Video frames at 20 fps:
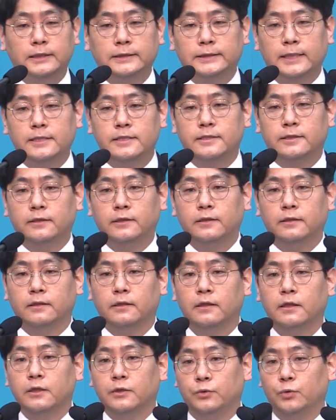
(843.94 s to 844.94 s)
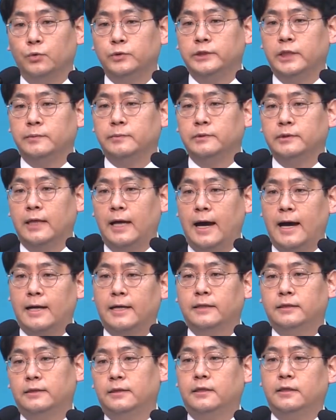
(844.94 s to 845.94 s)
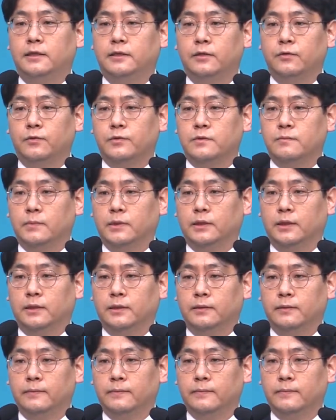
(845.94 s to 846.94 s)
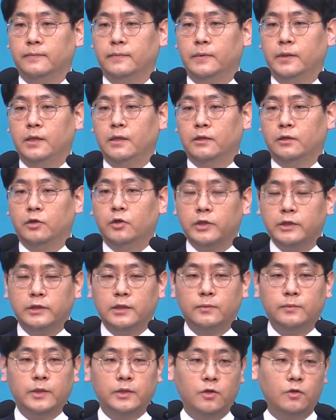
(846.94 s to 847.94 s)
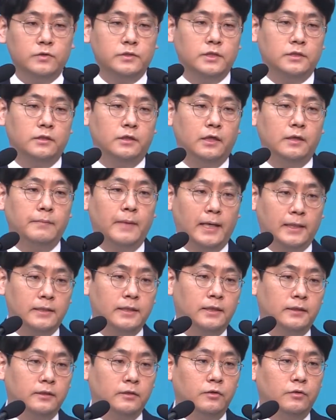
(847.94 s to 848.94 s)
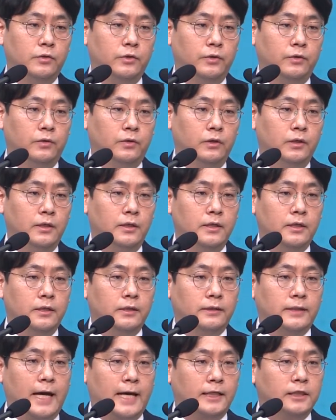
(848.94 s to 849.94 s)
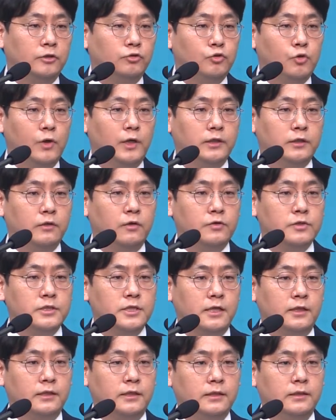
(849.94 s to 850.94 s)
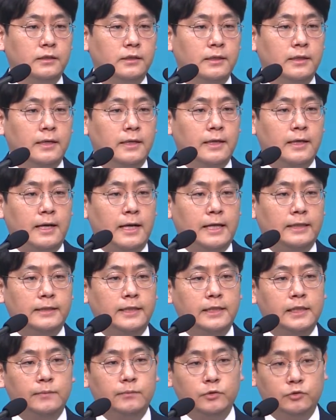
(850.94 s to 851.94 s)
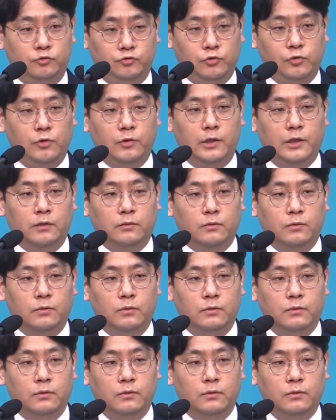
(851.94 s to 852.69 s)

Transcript: 사실을 요셉은 알았다라는 것입니다. 그러기 때문에 형제들에게 말을 하는 거예요. 나를 두려워하는 것이 아닌 하나님을 두려워하고